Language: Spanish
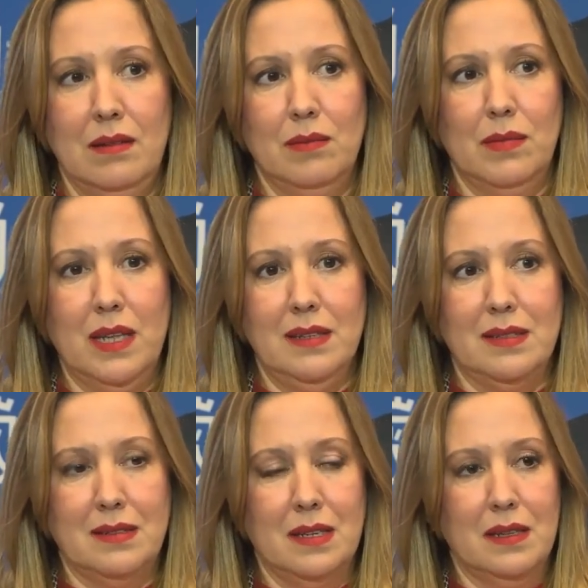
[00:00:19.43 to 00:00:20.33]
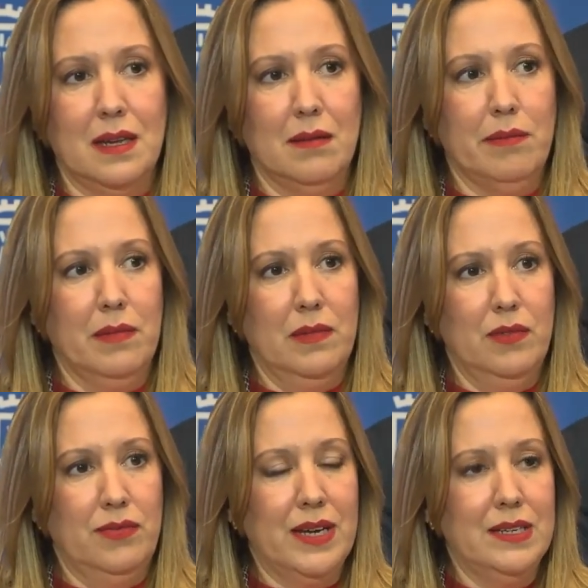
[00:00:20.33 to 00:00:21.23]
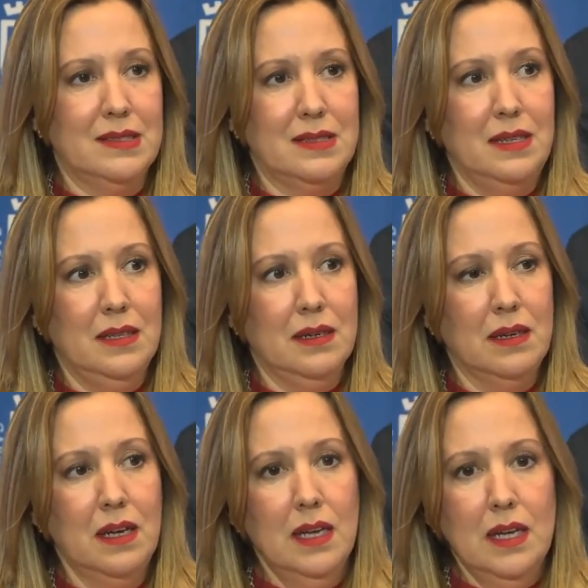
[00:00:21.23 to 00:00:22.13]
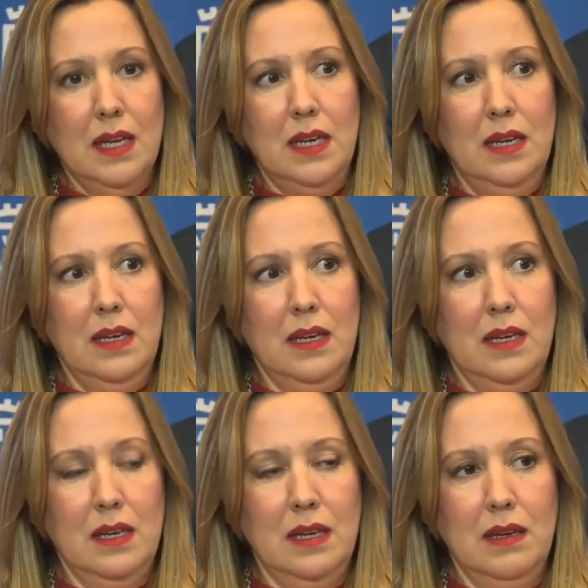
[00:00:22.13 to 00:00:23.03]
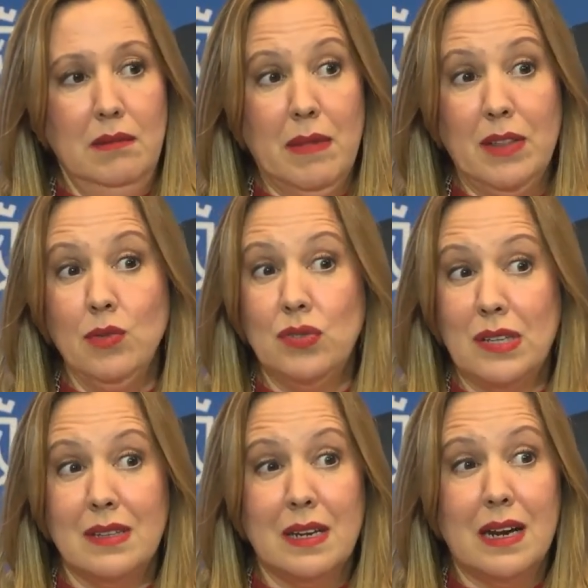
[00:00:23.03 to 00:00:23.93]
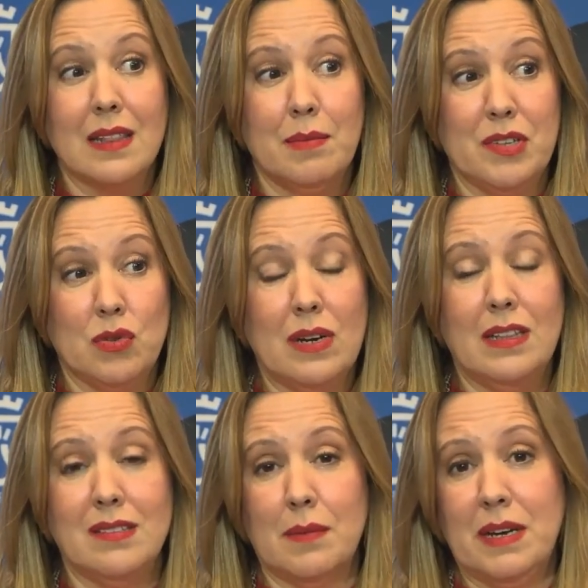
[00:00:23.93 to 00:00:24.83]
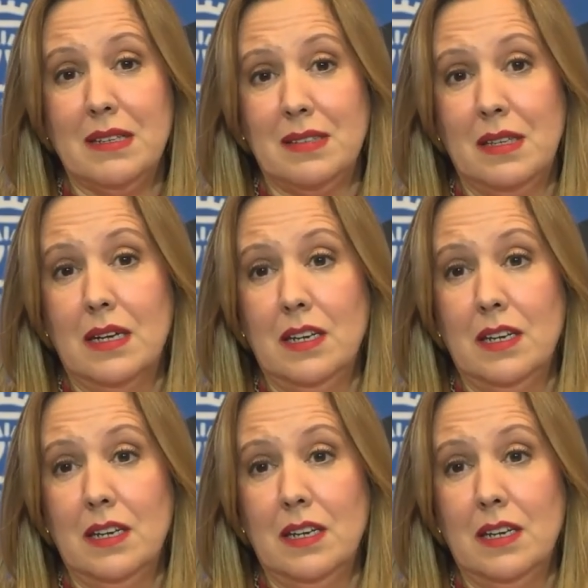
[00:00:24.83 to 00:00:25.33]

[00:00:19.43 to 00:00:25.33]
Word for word: más de 60 fallecidos y, más de un centenar de personas desaparecidas.